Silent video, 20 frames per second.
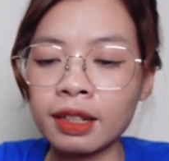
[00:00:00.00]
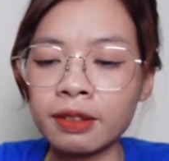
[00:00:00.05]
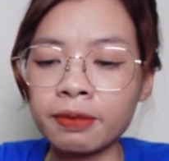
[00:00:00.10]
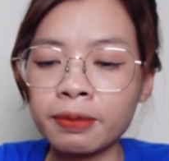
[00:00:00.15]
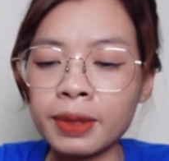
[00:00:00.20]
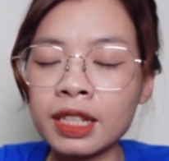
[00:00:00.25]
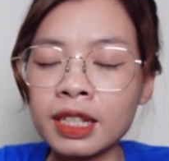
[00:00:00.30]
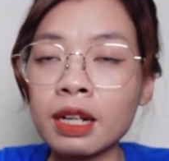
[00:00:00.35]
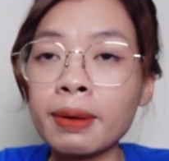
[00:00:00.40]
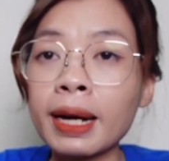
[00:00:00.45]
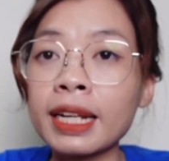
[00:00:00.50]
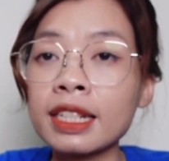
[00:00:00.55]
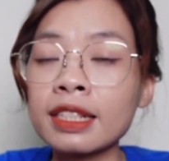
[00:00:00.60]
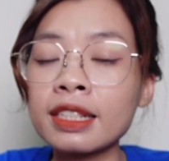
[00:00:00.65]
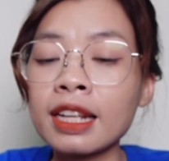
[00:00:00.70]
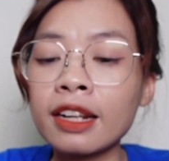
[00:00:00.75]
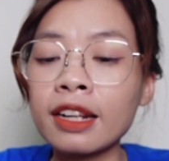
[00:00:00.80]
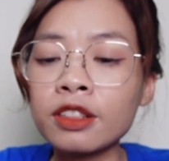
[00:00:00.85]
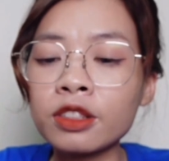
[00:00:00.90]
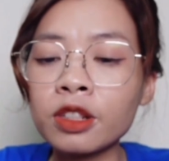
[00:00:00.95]
Bây giờ các bạn sẽ
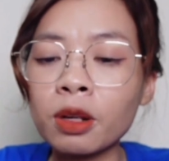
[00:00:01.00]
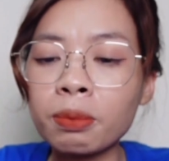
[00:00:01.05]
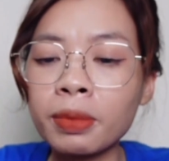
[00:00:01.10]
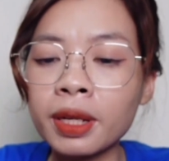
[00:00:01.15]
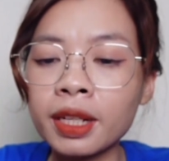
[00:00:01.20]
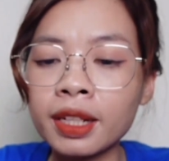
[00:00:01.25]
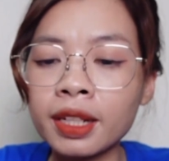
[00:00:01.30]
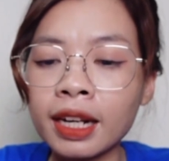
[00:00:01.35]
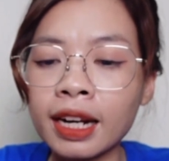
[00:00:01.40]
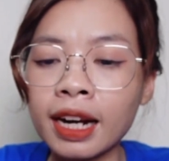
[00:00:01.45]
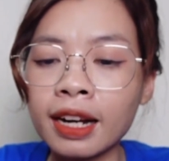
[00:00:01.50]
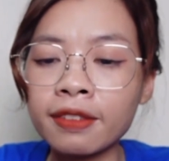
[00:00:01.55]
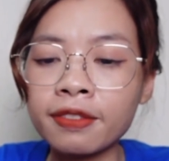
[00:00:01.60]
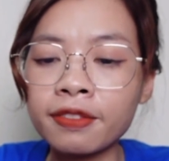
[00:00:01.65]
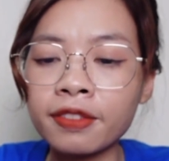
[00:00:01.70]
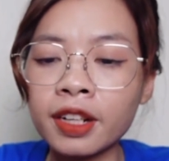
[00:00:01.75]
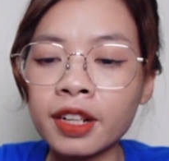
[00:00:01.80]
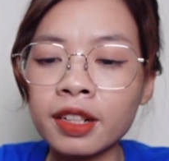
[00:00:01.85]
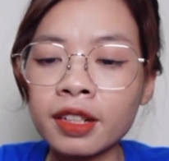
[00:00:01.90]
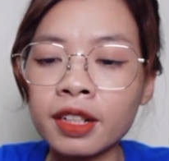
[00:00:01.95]
nhấn cho mình cái
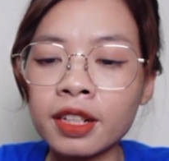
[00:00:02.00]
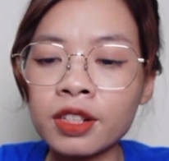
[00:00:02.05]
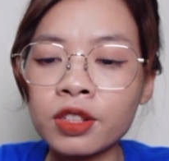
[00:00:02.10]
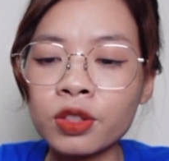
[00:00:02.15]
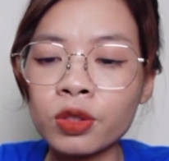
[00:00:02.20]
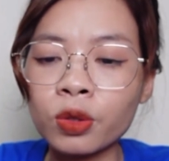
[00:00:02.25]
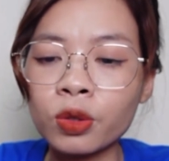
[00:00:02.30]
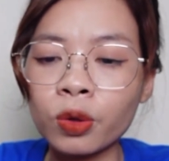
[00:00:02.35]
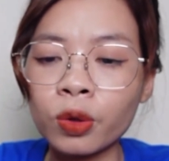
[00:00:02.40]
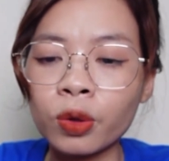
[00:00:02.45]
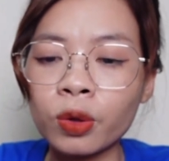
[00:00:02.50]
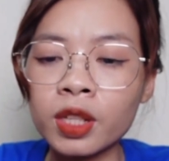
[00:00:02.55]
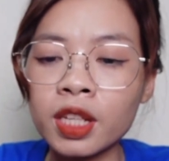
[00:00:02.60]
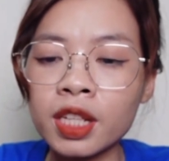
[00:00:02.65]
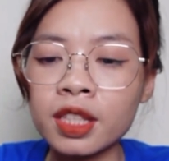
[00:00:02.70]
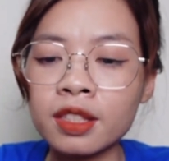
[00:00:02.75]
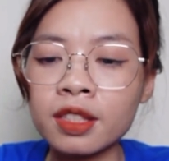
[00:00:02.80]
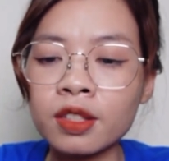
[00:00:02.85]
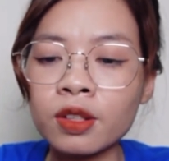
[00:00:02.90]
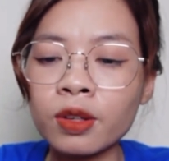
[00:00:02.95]
phần Ninso
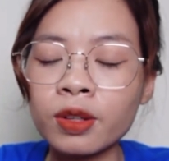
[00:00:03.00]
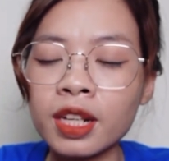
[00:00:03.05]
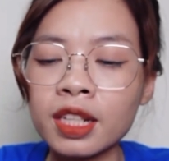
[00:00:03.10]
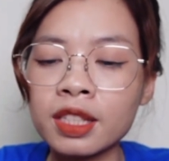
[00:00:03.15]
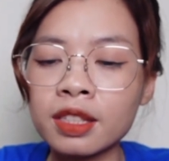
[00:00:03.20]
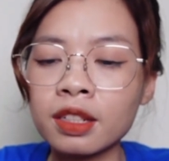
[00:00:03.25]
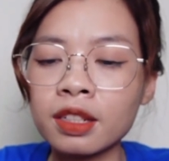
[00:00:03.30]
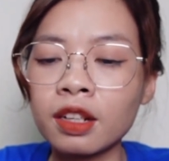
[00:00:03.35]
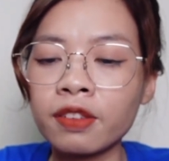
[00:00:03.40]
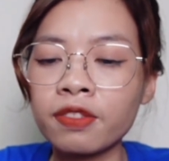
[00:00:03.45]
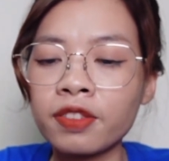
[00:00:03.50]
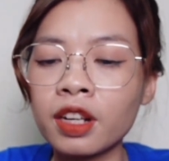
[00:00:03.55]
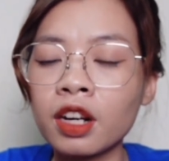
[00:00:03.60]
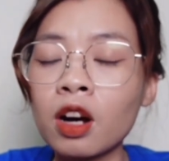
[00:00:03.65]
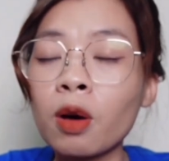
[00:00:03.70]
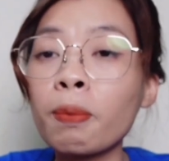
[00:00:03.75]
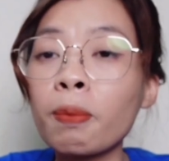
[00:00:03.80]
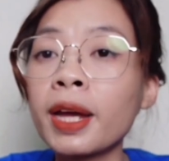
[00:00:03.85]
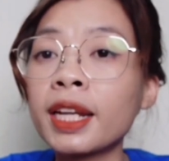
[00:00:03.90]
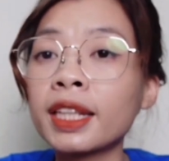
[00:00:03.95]
Hitsuo để sự ở phía
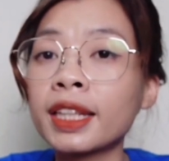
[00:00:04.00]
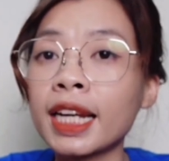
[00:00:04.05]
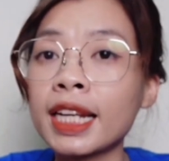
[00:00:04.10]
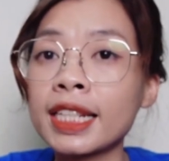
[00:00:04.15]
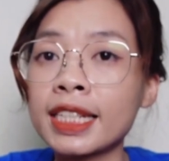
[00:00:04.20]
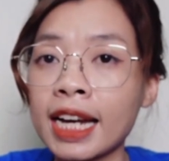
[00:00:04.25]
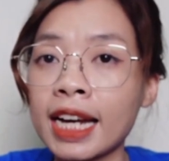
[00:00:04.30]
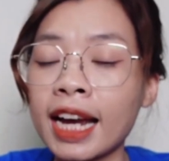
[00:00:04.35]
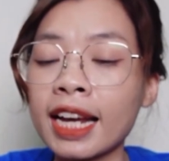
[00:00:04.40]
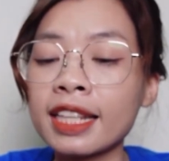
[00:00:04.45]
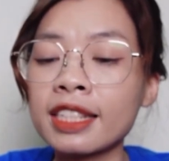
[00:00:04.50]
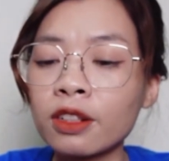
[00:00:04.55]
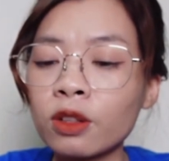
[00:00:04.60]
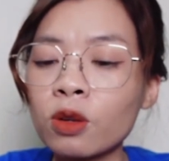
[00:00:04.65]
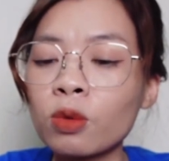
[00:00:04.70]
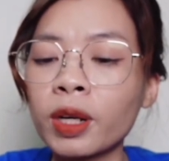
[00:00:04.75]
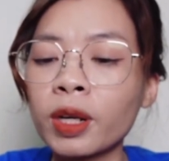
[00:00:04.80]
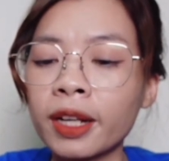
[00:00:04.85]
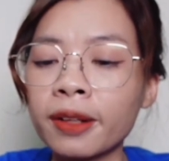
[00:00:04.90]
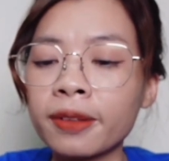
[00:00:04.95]
góc bên tay trái trên
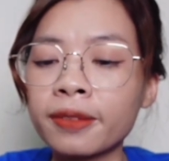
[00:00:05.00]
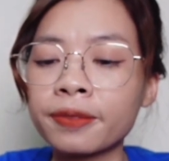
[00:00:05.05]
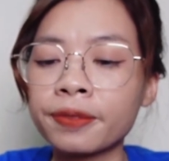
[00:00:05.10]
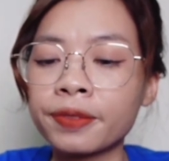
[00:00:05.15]
cùng này.